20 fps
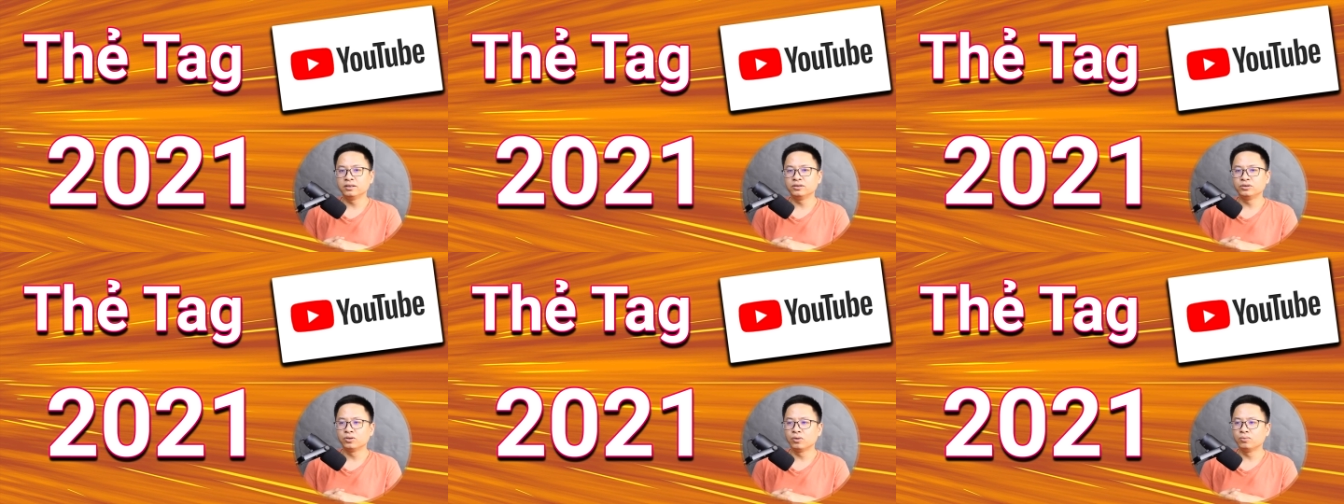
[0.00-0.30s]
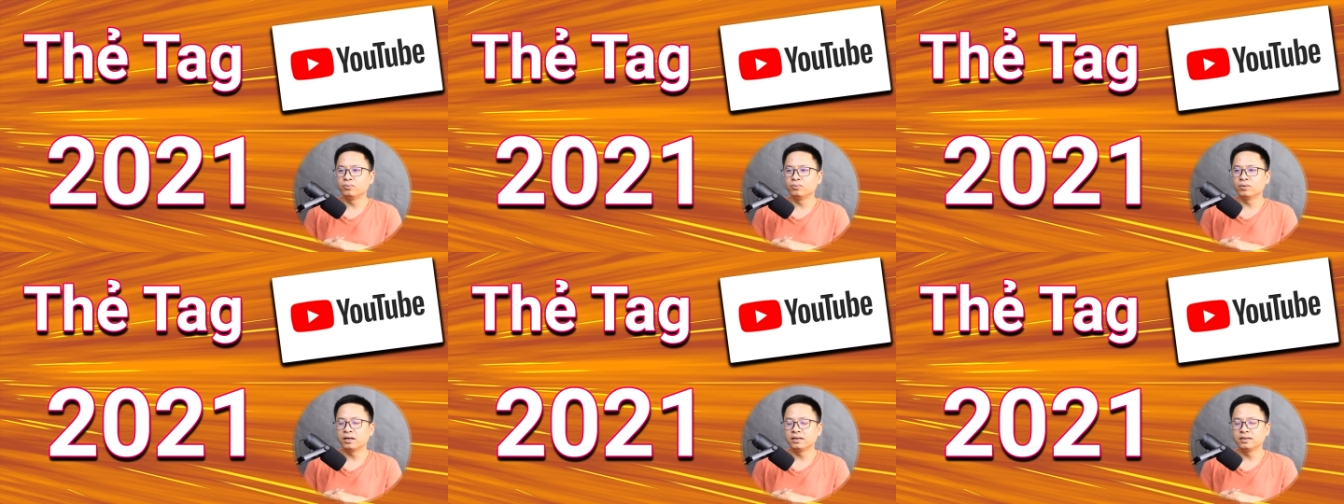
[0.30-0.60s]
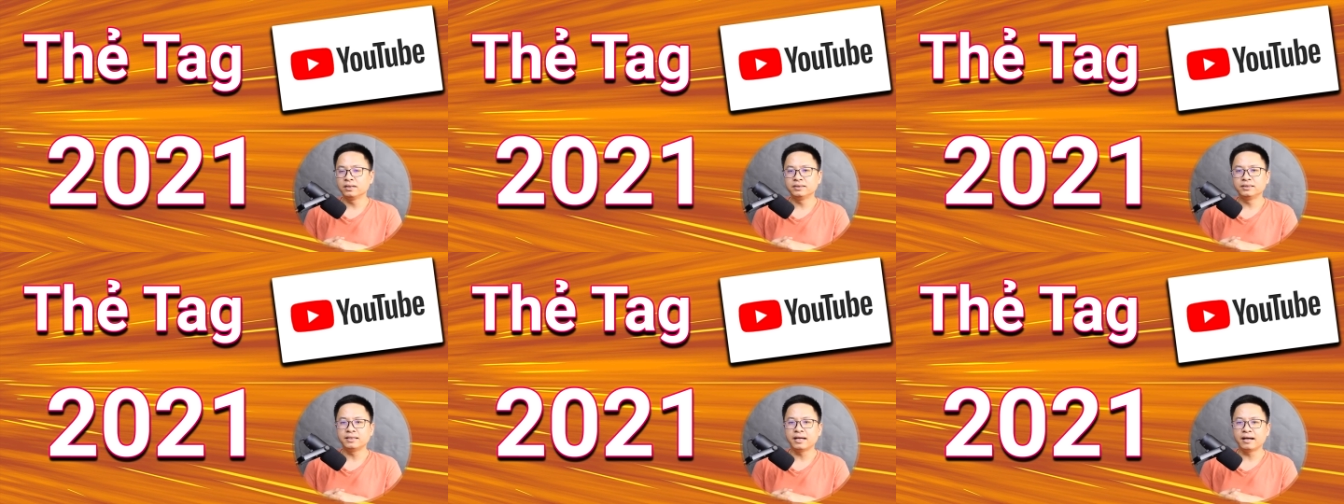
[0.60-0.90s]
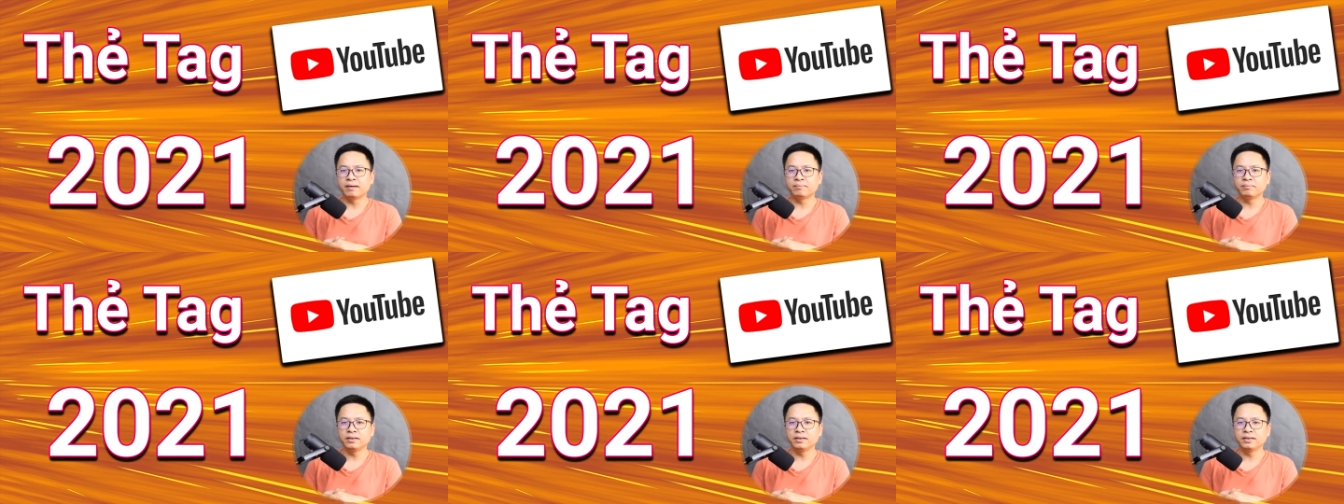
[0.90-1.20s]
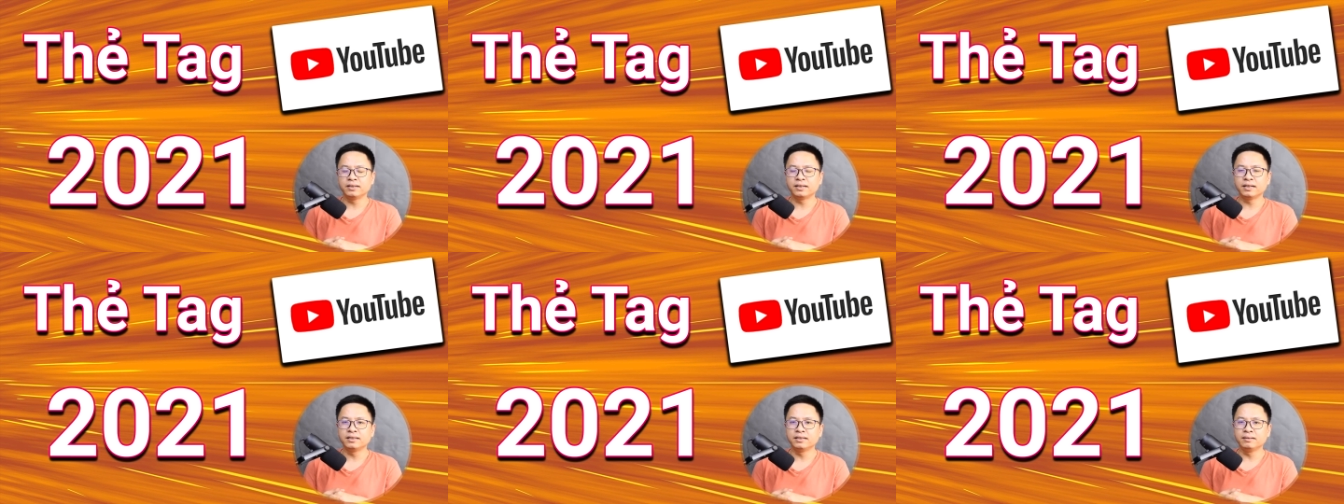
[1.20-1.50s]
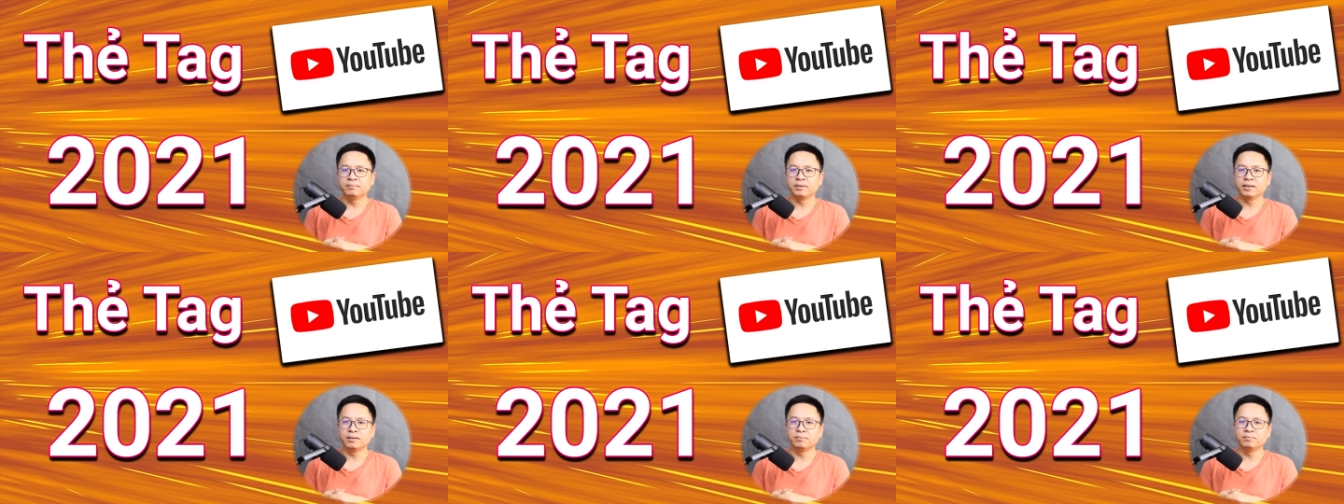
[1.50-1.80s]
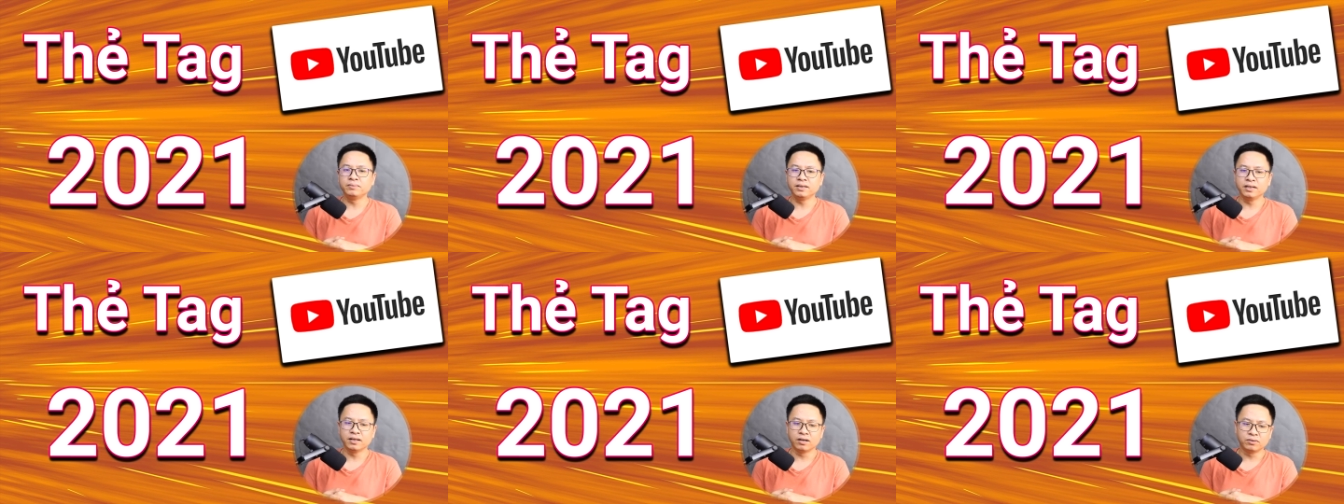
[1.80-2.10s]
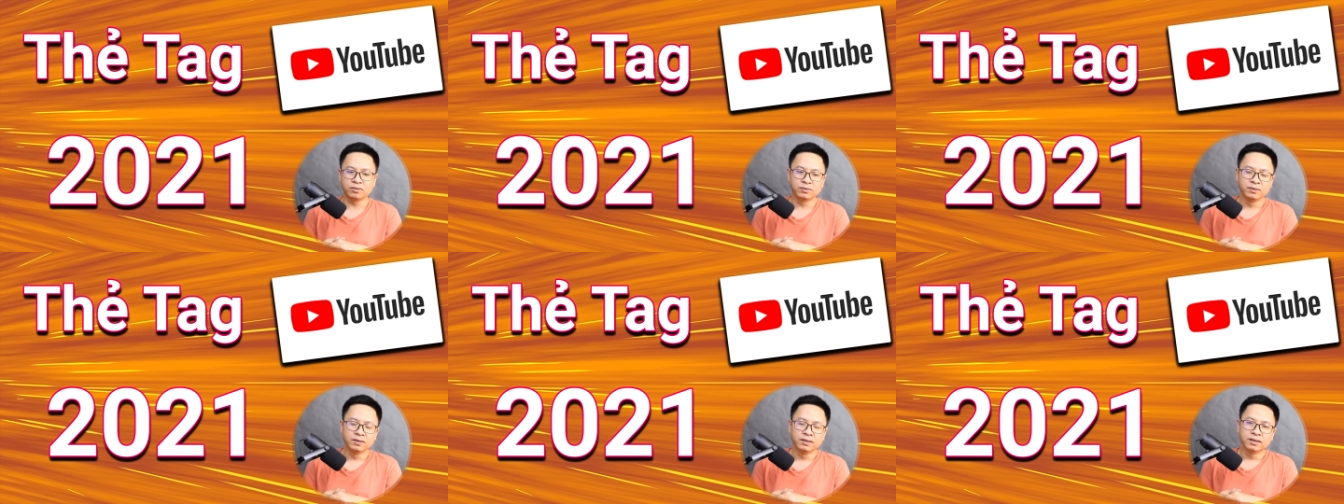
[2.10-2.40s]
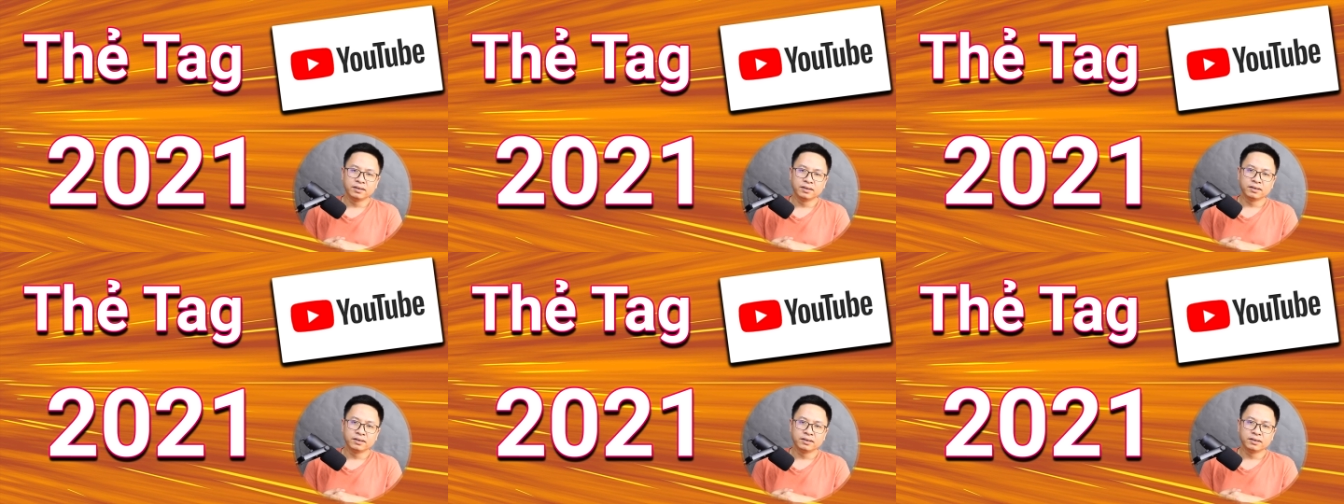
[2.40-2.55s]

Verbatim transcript: dùng là người xem ấy, người ta tìm kiếm nhiều.